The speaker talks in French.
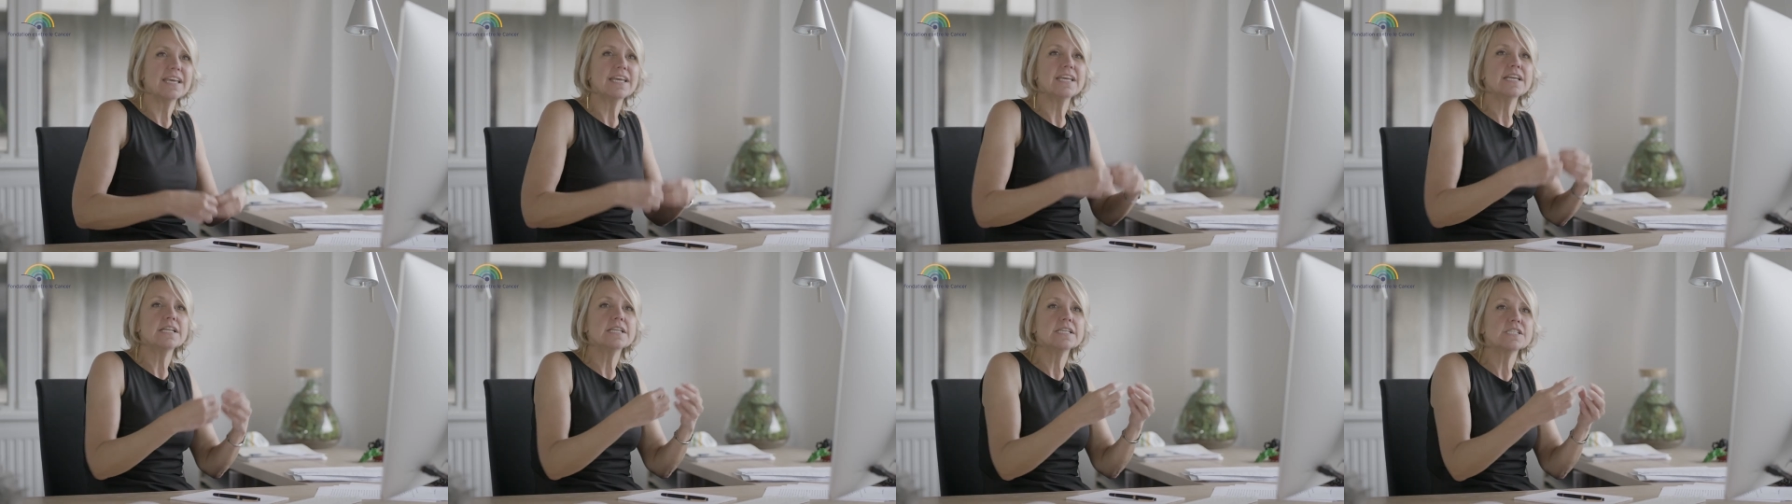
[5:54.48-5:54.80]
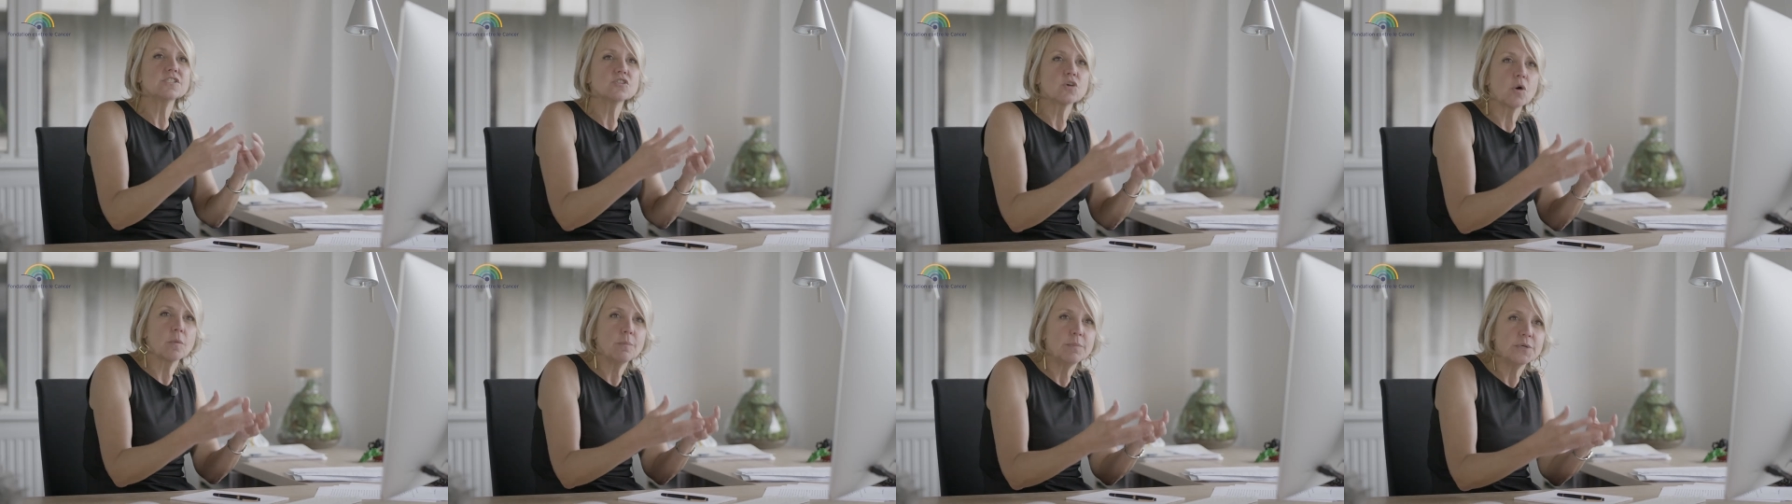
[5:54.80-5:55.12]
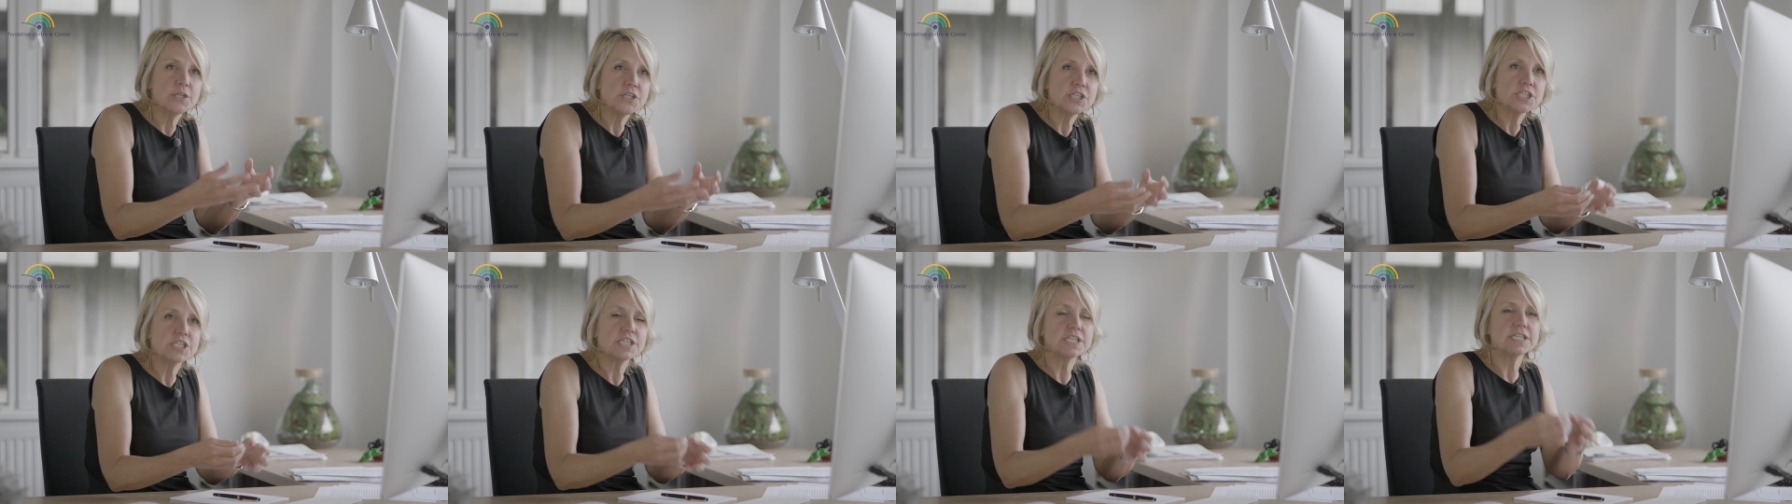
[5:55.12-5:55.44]
et les
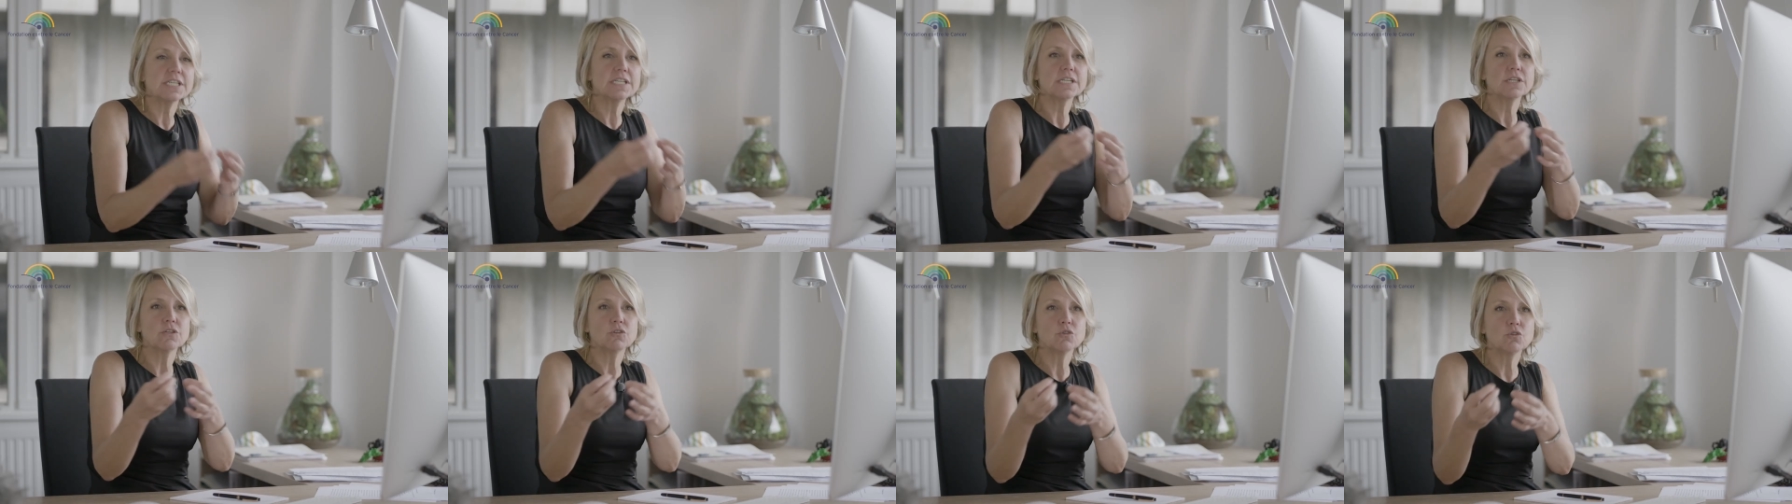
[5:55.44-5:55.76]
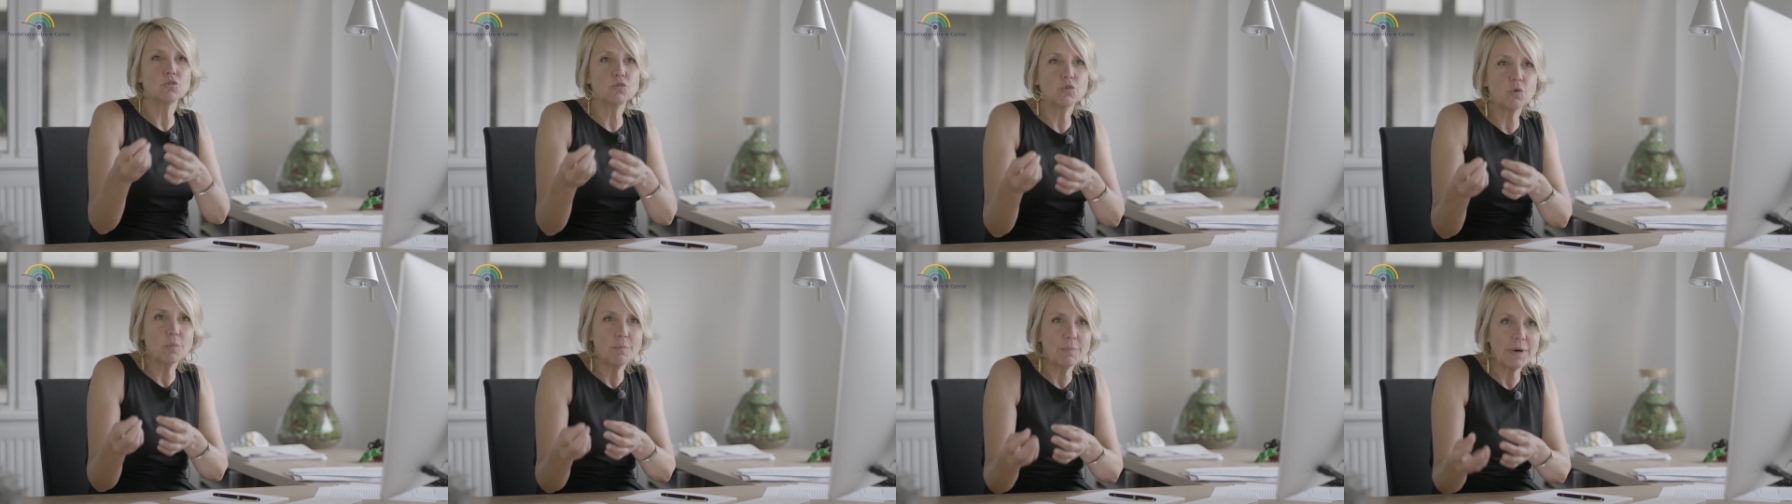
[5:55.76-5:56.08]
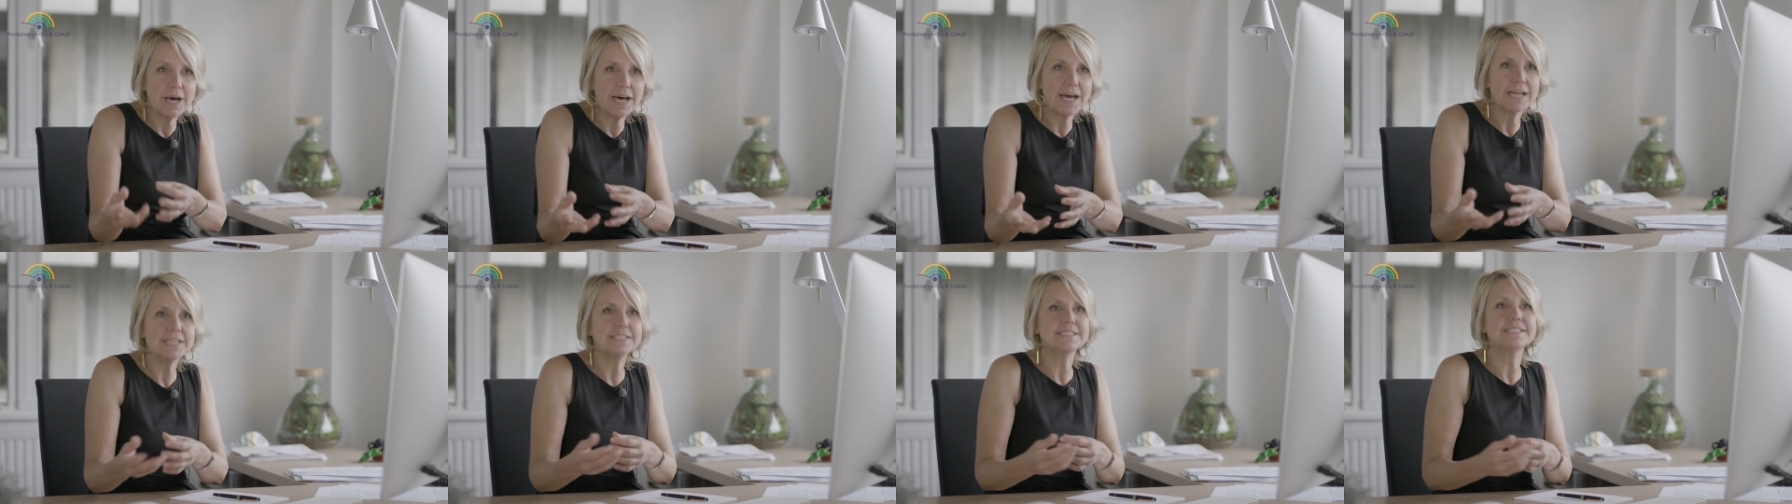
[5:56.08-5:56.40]
empêcher de
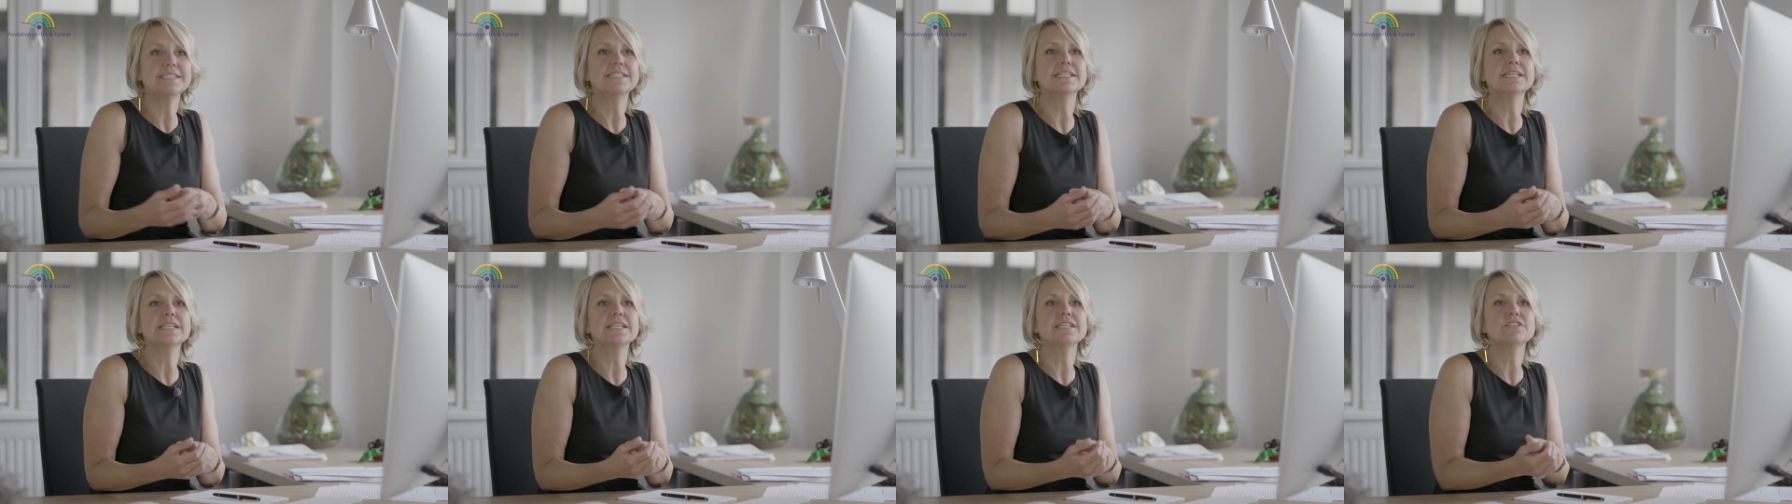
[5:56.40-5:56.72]
paralyser